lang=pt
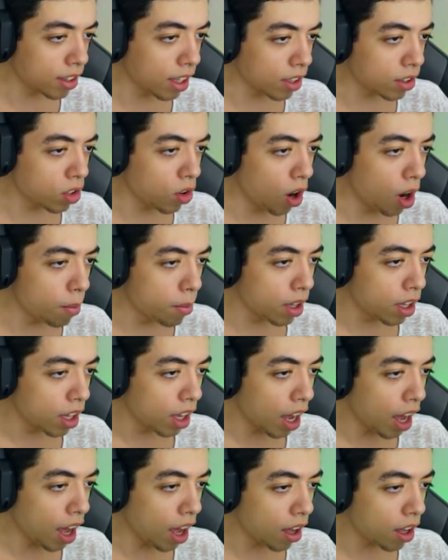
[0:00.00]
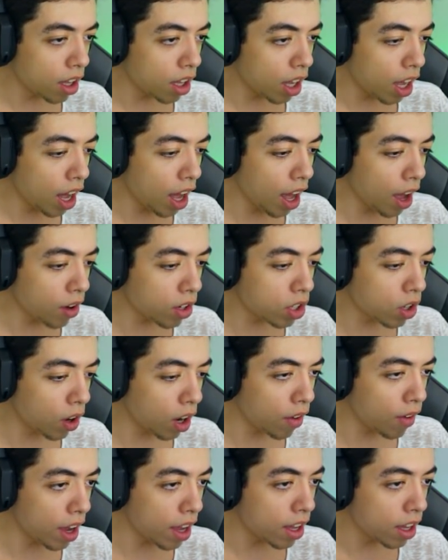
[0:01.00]
que, vocês comem? Ah, ah, acho que
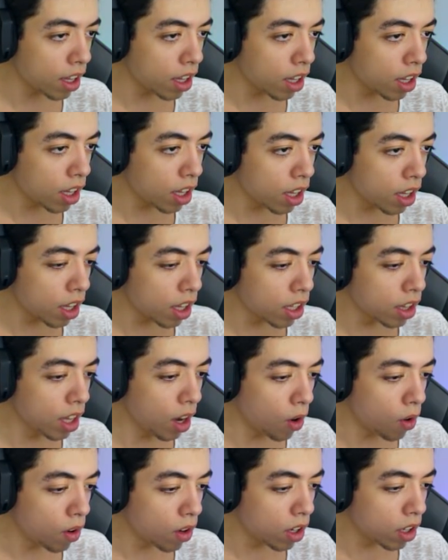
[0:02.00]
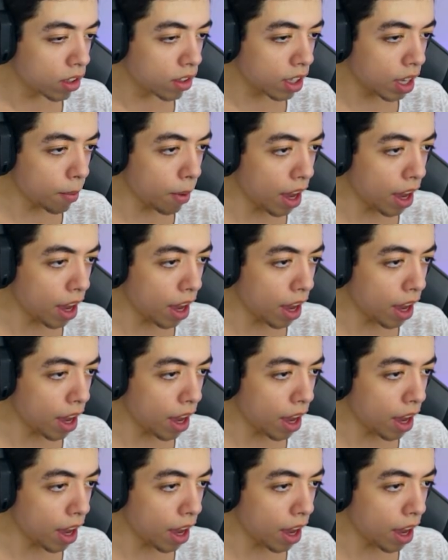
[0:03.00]
agora vai. Não. Você quer